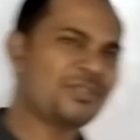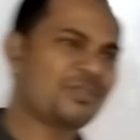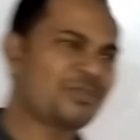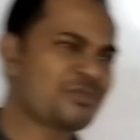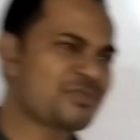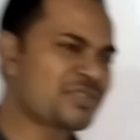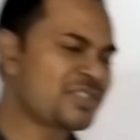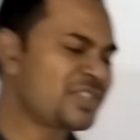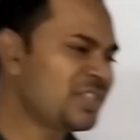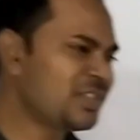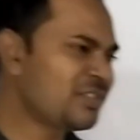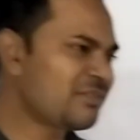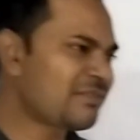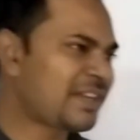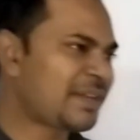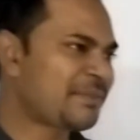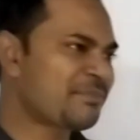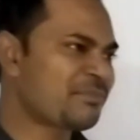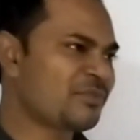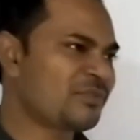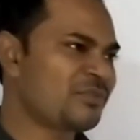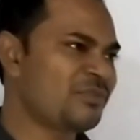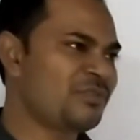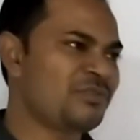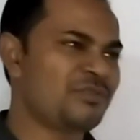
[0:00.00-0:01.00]
कुछ नहीं तो
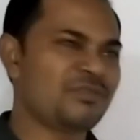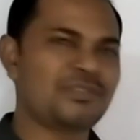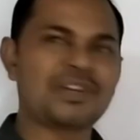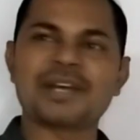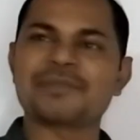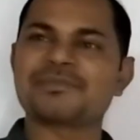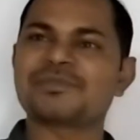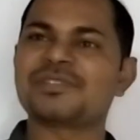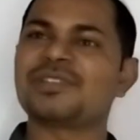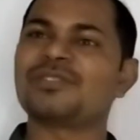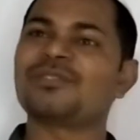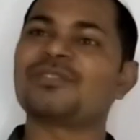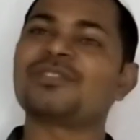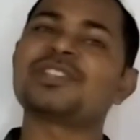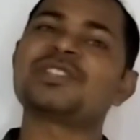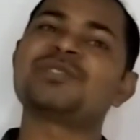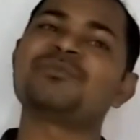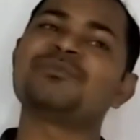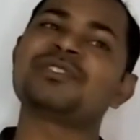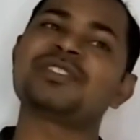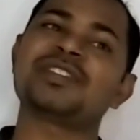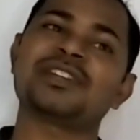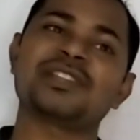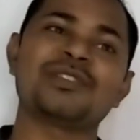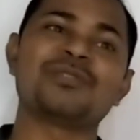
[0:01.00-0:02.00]
आपको आपसे नॉलेज
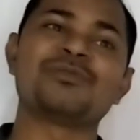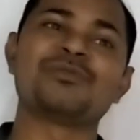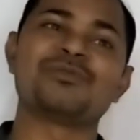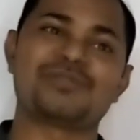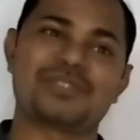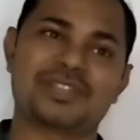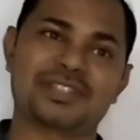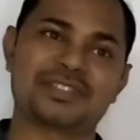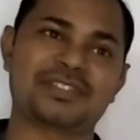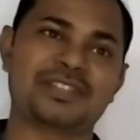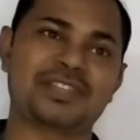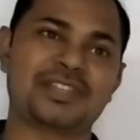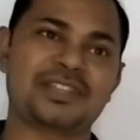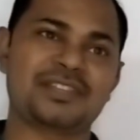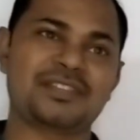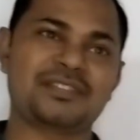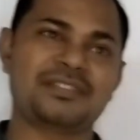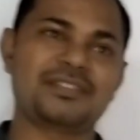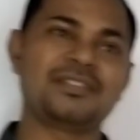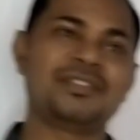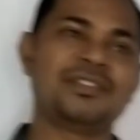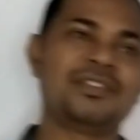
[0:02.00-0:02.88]
में ज़्यादा हो सकता है